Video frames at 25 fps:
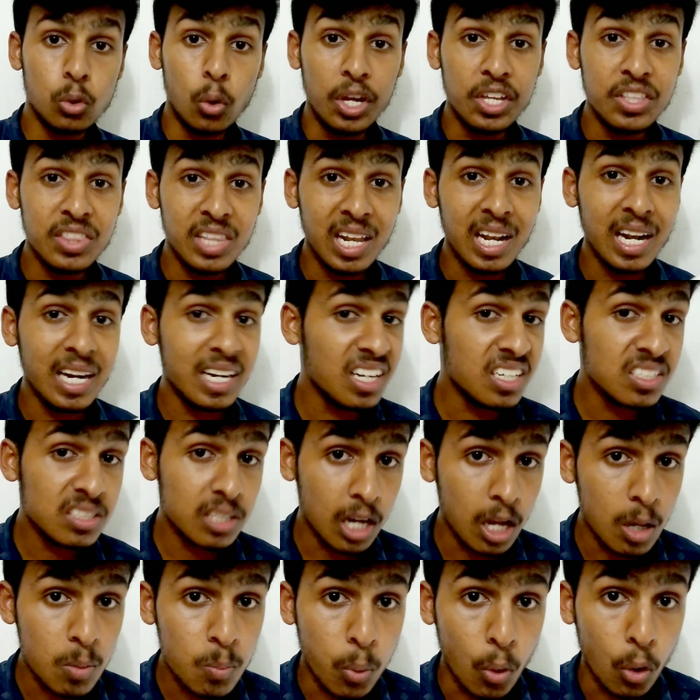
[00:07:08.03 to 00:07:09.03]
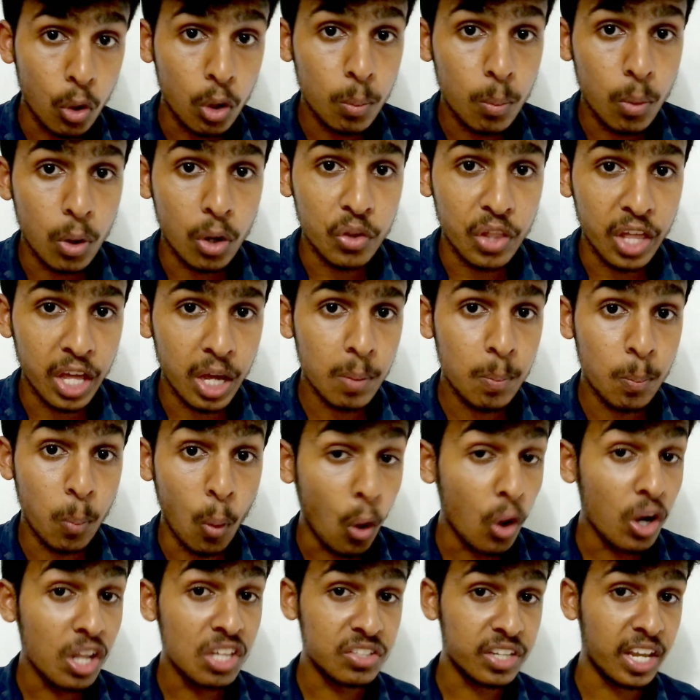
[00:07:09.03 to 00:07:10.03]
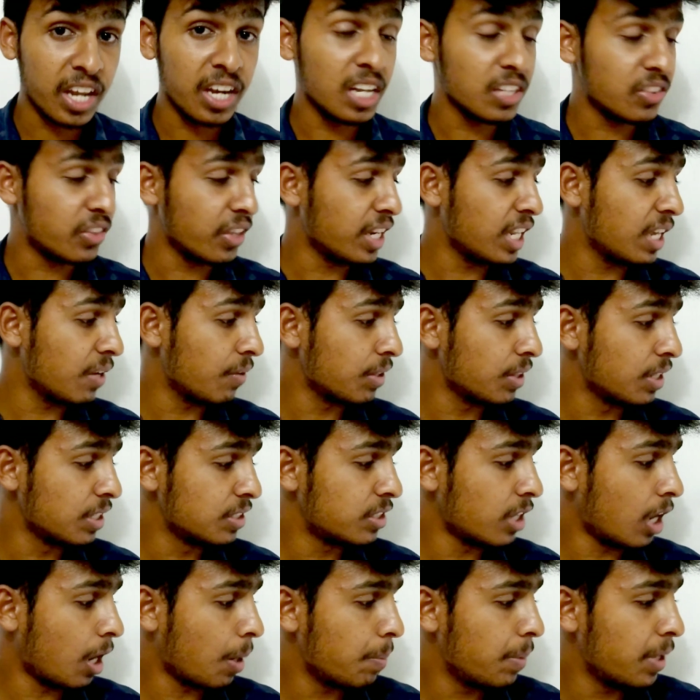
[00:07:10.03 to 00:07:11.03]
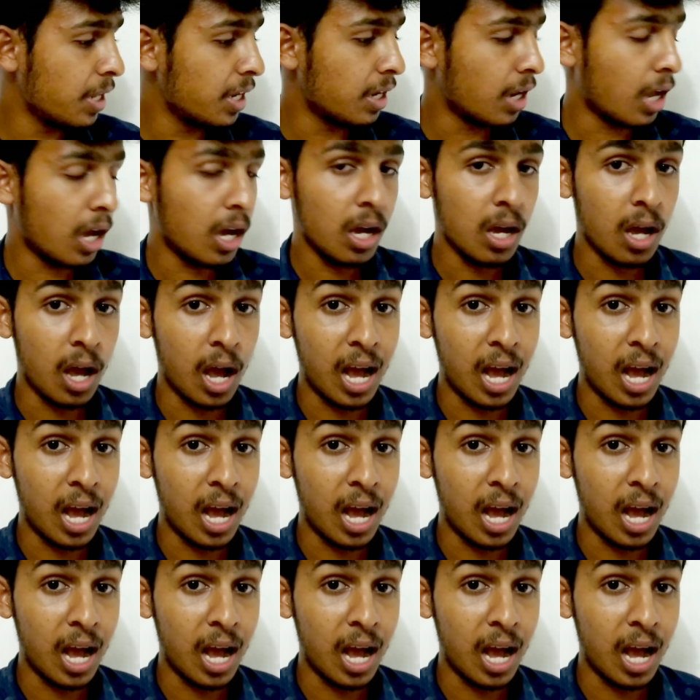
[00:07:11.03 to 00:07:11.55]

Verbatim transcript: ஸோ இந்த லெட்டர்ஸ் எல்லாம் போடும்போது போலீஸ்க்கு என்ன தெரிய வந்துச்சு அப்படின்னா